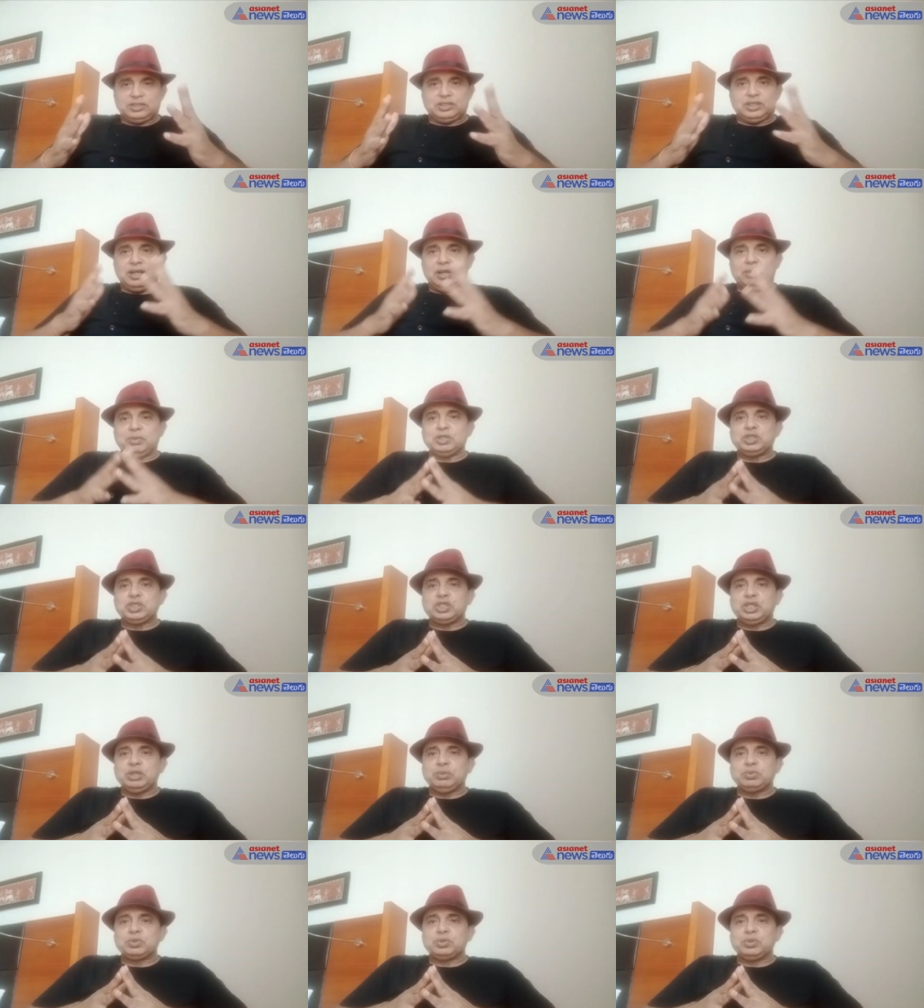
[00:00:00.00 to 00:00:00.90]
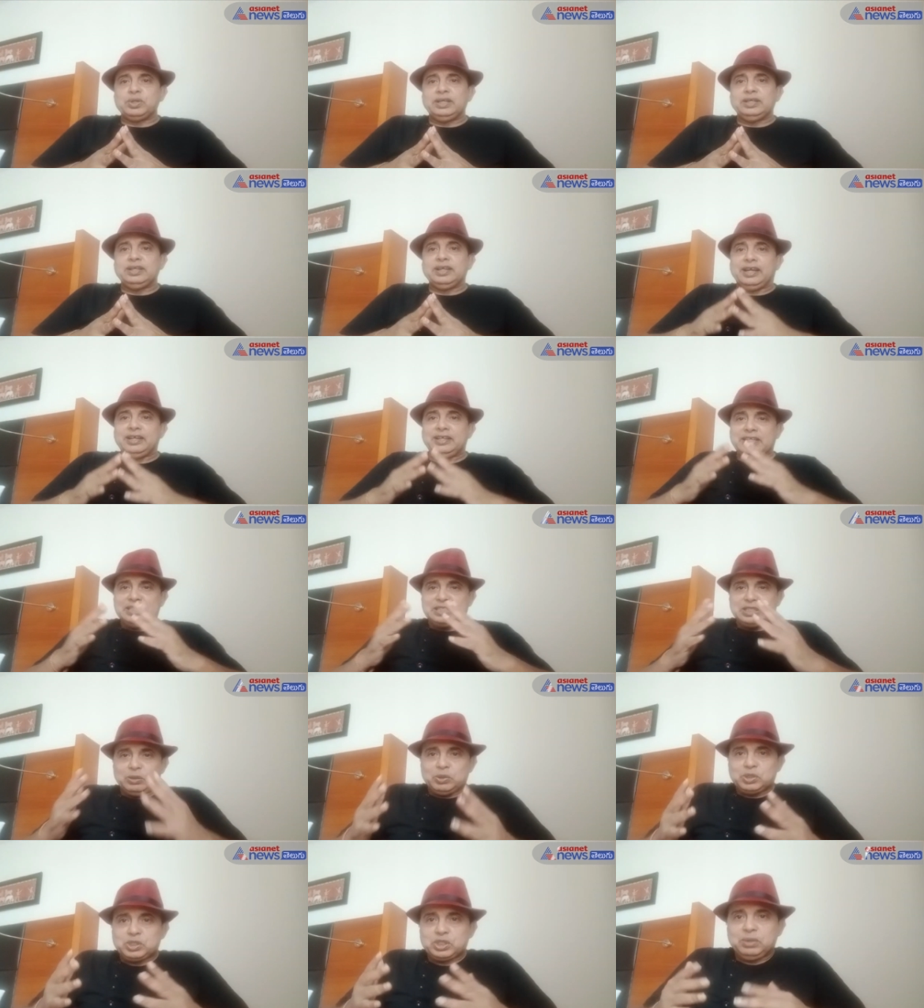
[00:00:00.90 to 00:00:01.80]
చాలా మంచి టీమ్స్ ఉన్నాయి అండ్ ఈ
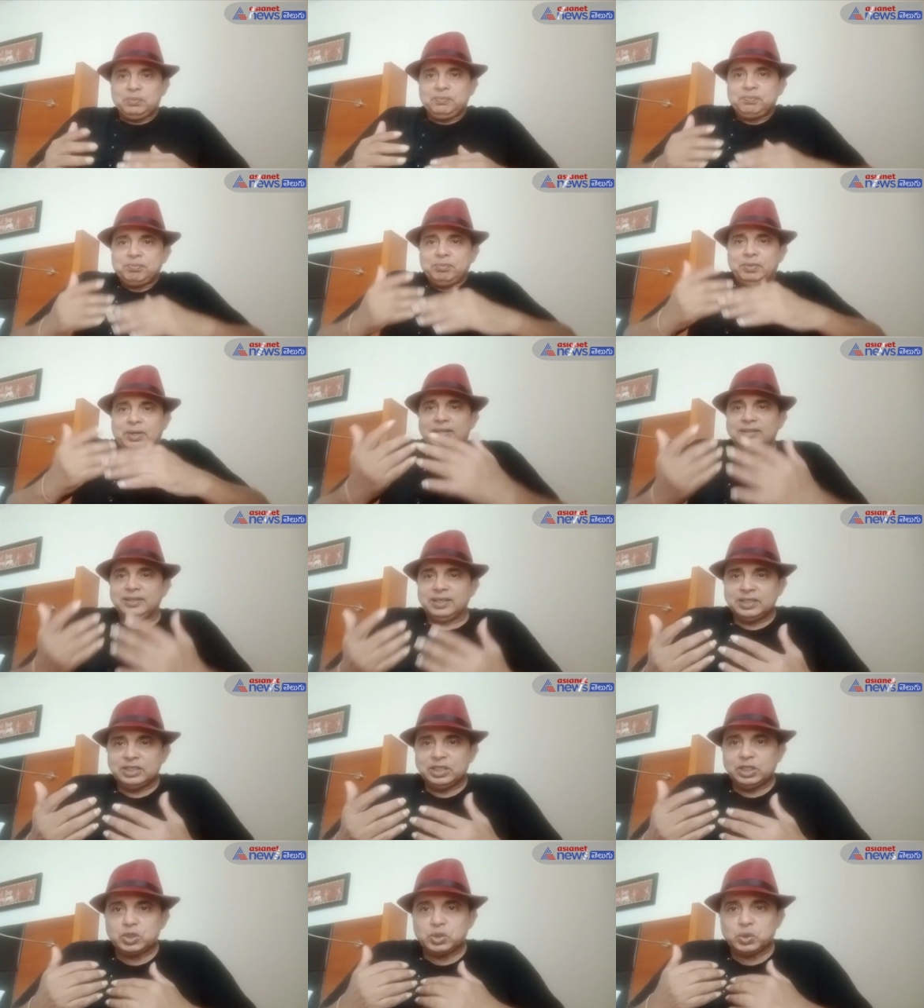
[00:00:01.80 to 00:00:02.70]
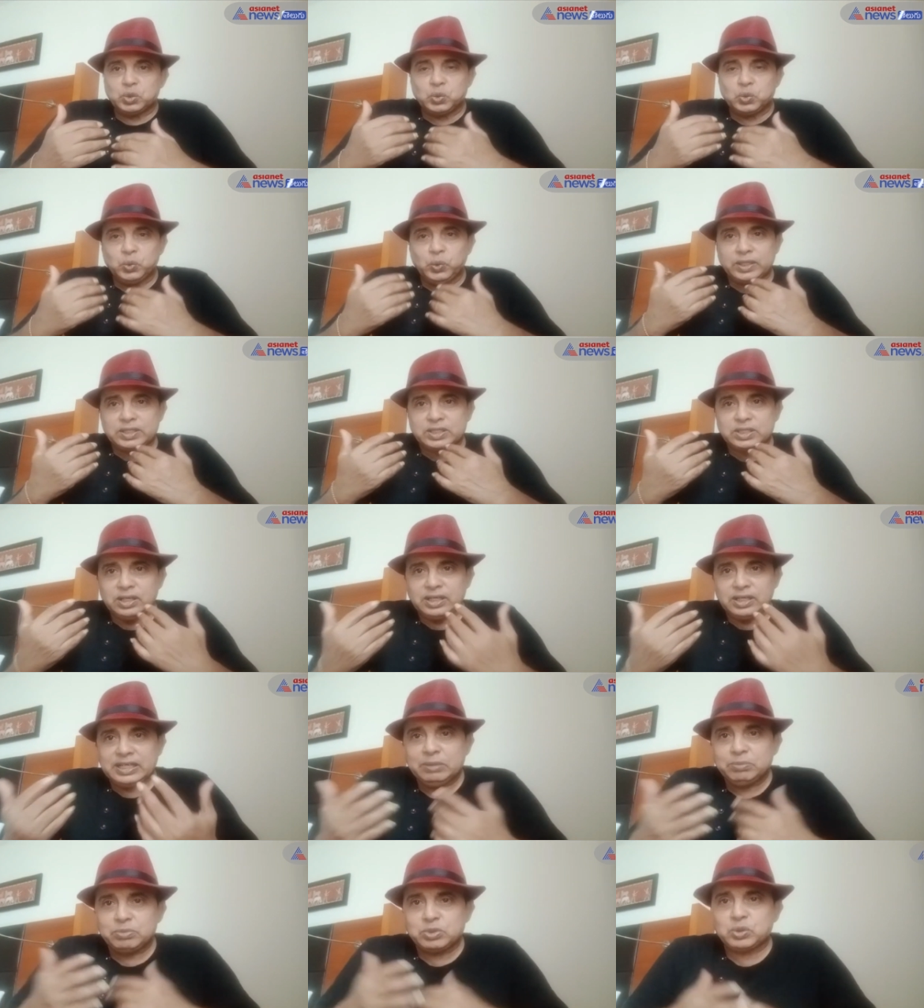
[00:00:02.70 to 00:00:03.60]
సంవత్సరం మనందరికీ తెలుసు టూ ఎక్స్ట్రా
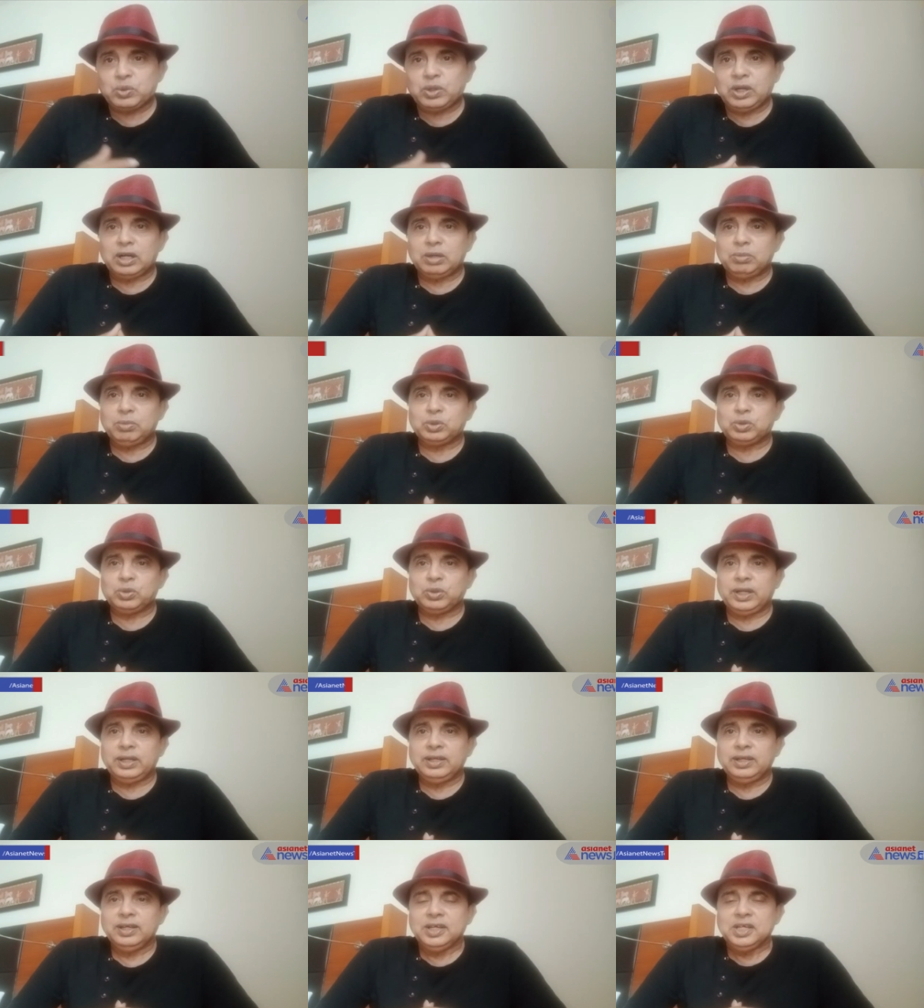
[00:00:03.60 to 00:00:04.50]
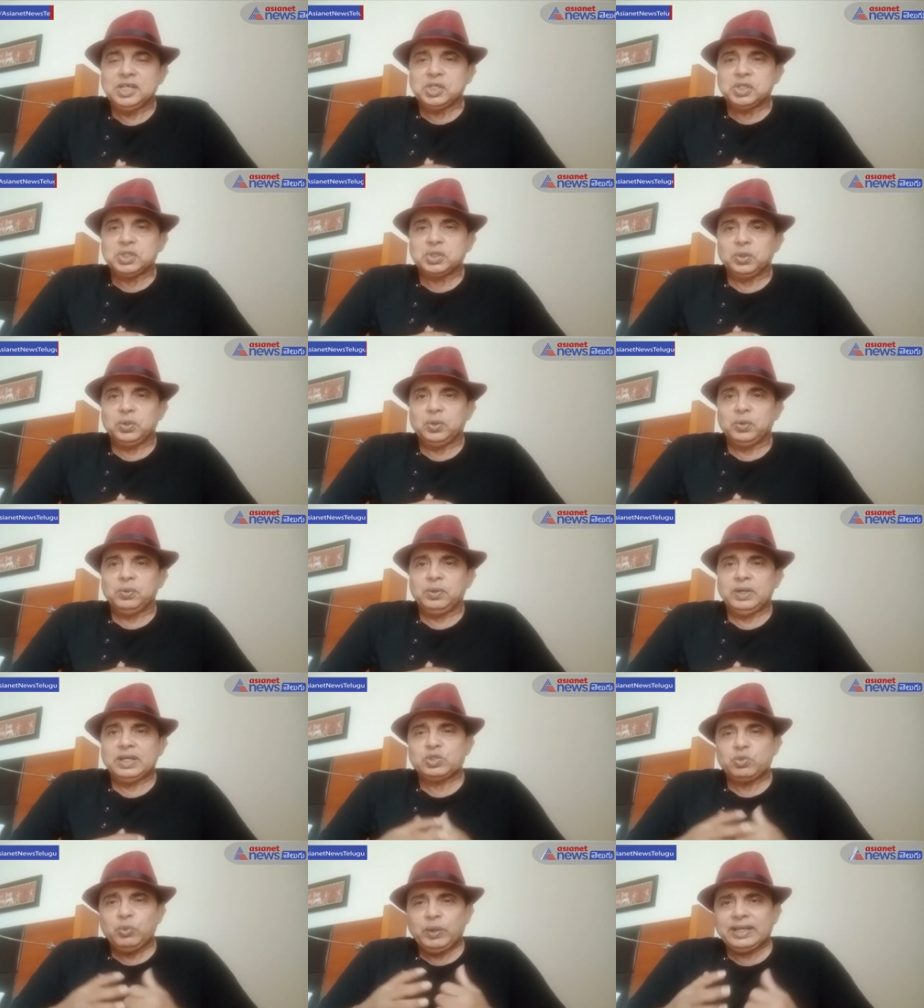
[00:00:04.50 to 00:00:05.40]
టీమ్స్ కూడా ఆడబోతున్నాయి సో
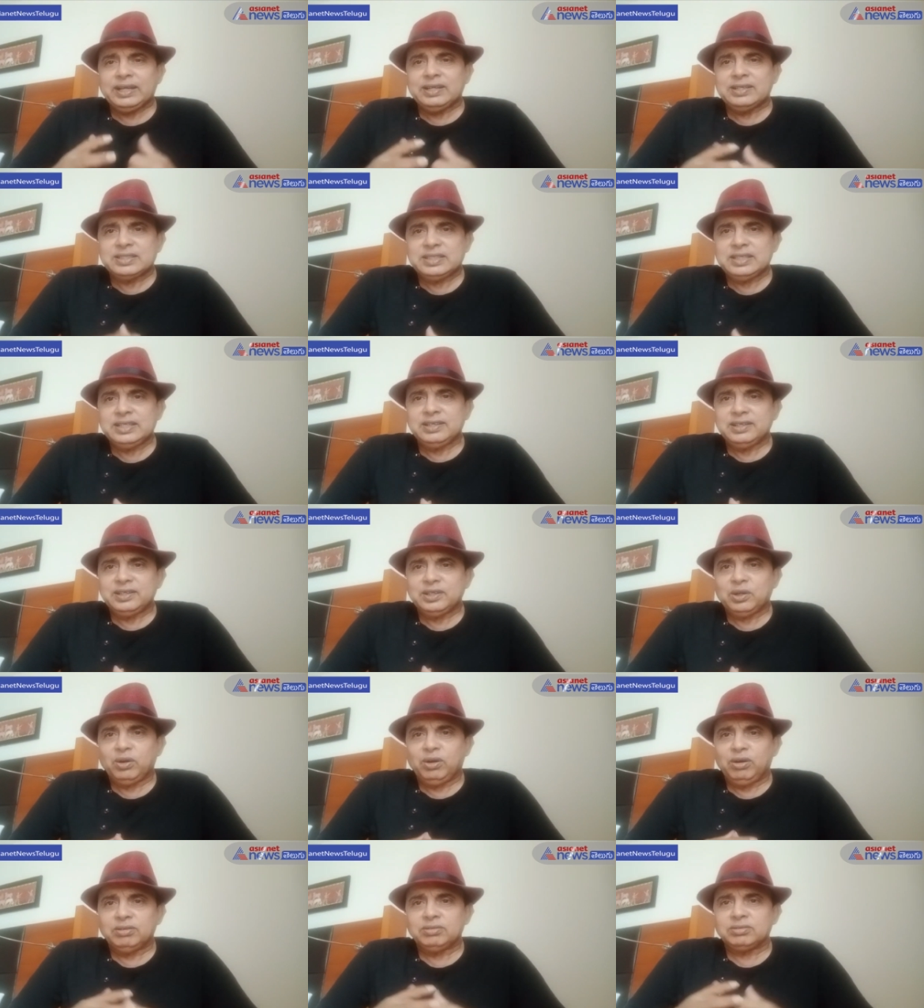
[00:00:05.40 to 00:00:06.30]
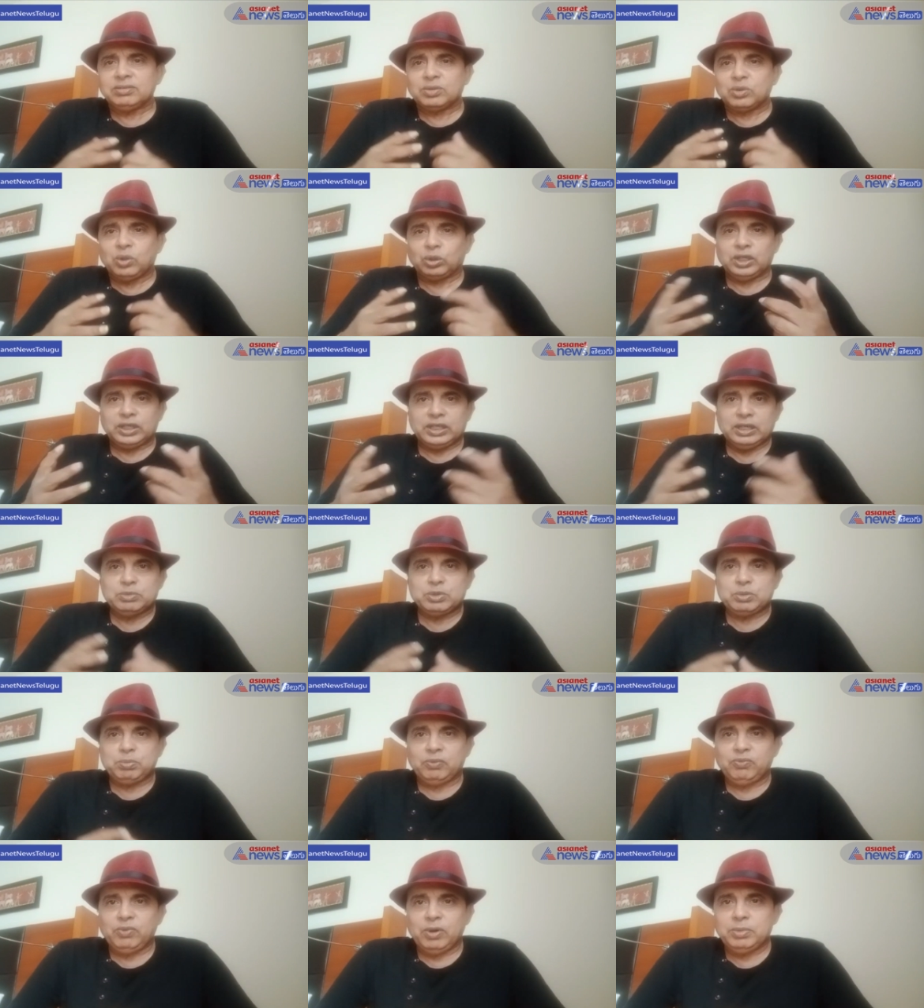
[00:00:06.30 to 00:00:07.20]
లెట్స్ వెయిట్ అండ్ సీ యూనో కొత్త టీమ్స్
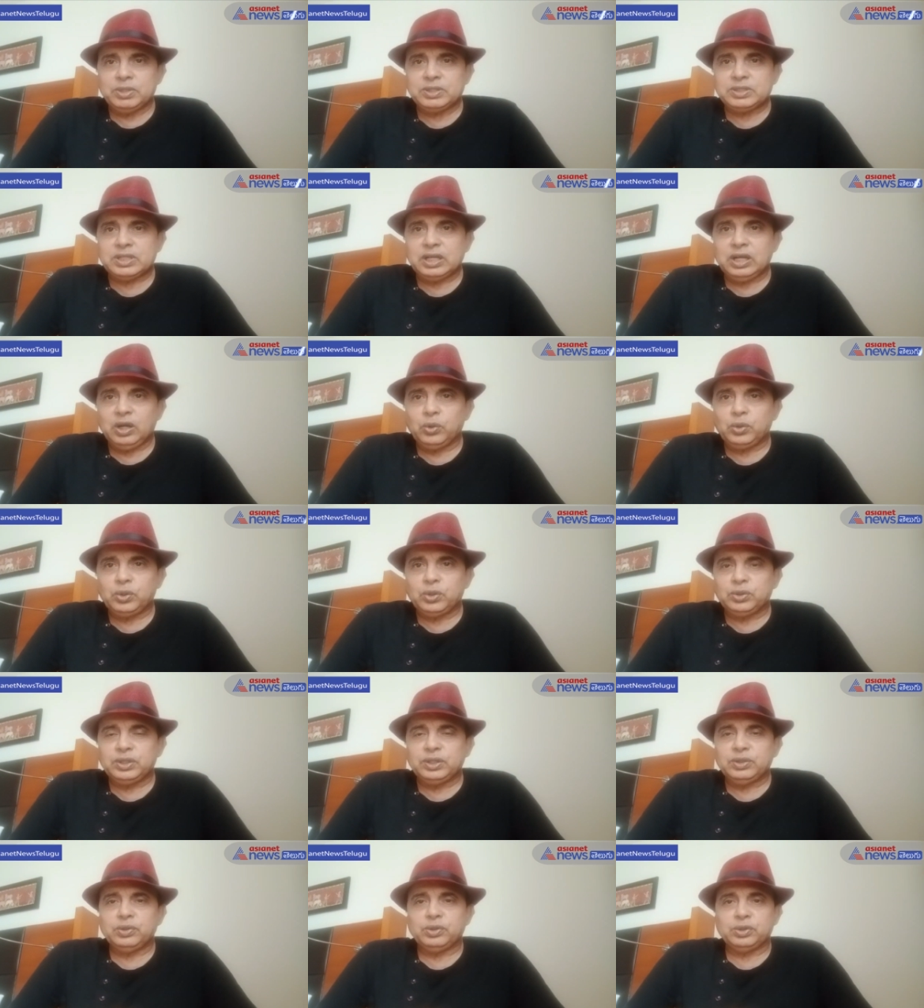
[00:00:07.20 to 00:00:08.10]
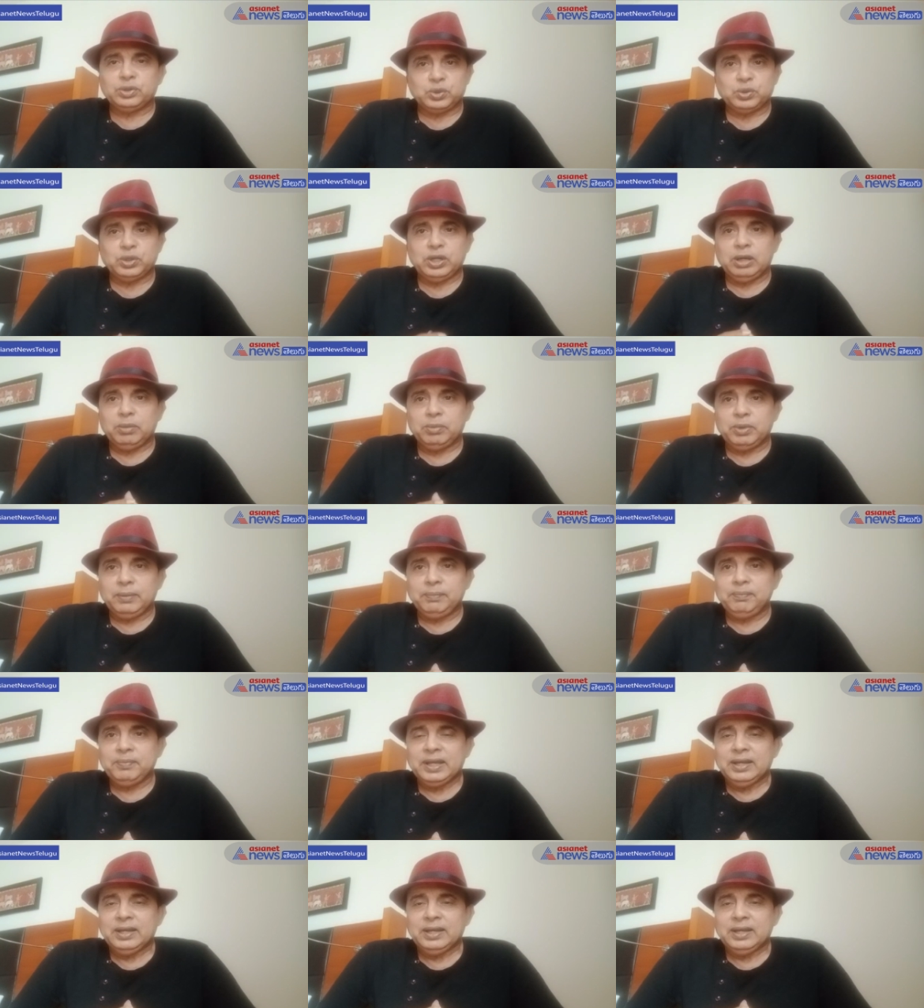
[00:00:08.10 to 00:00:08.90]
పర్ఫార్మెన్స్ ఎలా ఉంటుందో చూడాలి మనం